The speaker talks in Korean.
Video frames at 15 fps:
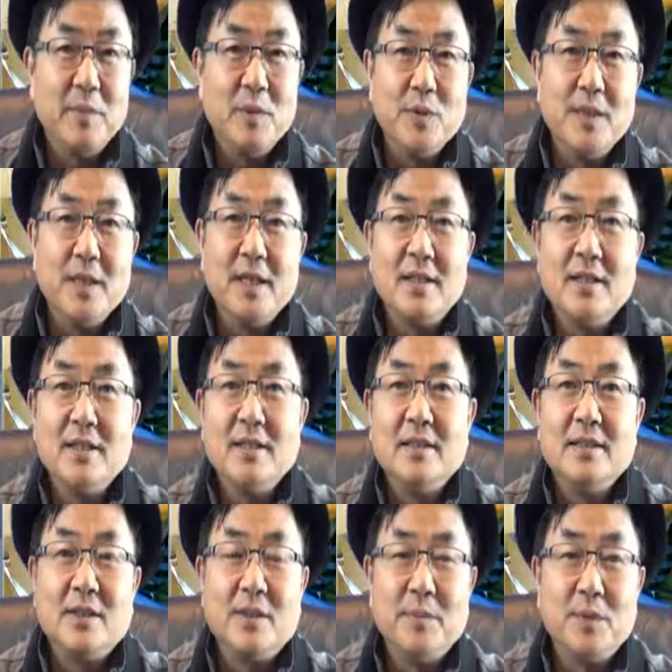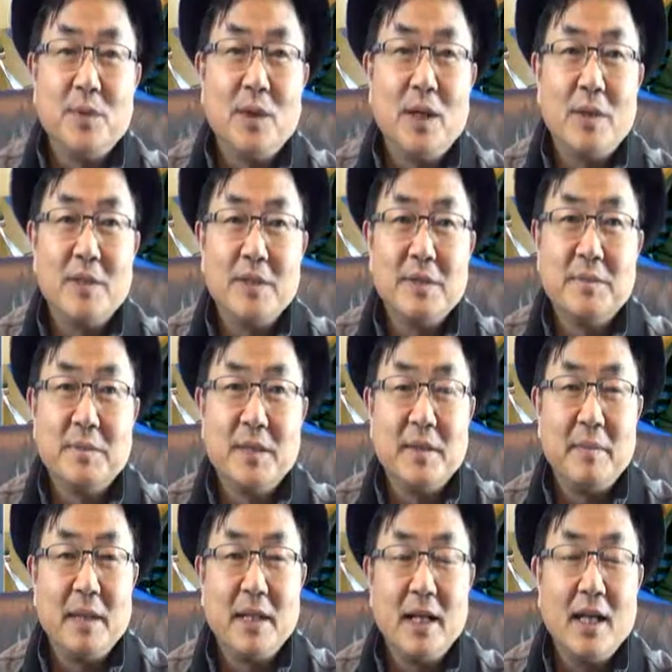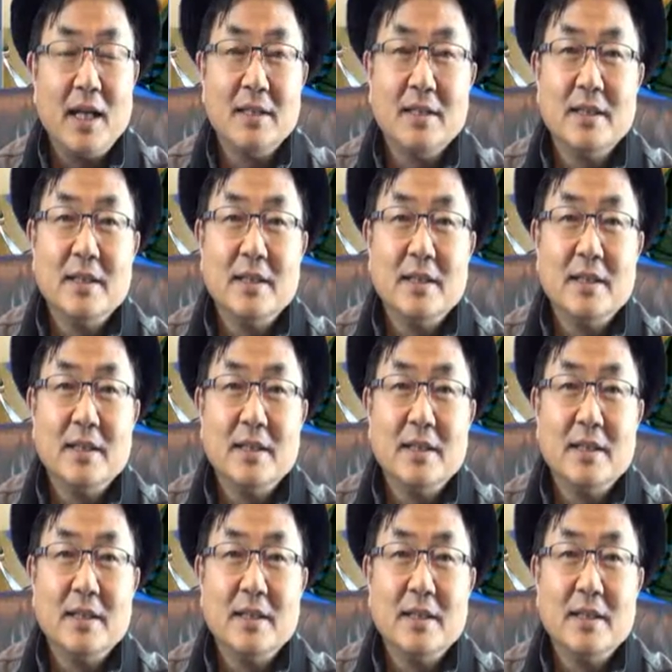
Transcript: 모델을 이제 검토하고 있습니다만은 한